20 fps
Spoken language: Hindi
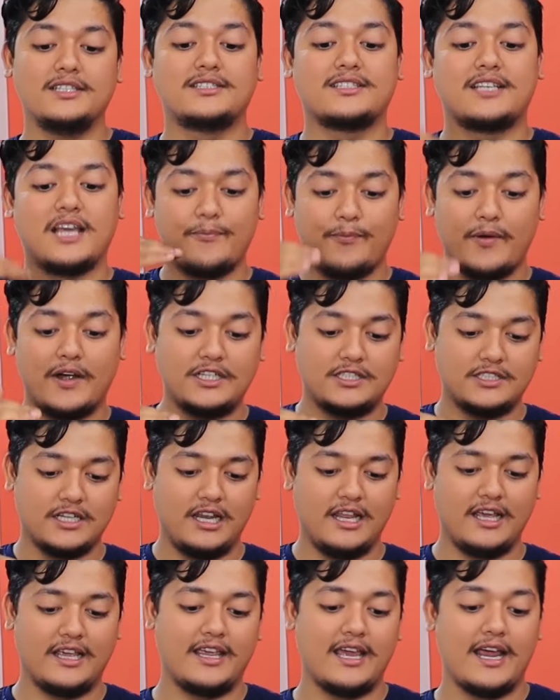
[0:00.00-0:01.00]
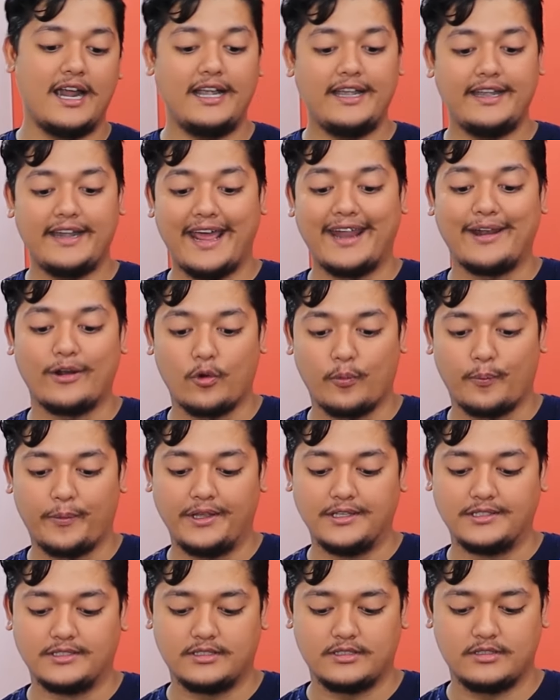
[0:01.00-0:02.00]
इसके पास चले गया है टेन
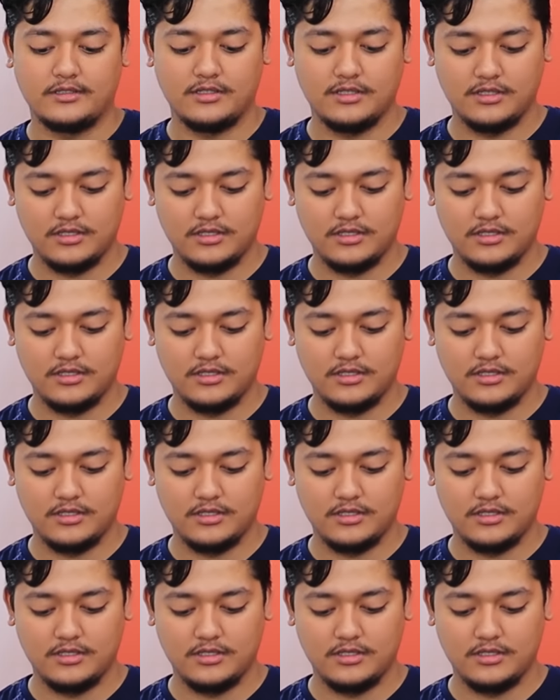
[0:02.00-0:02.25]
रुपीज़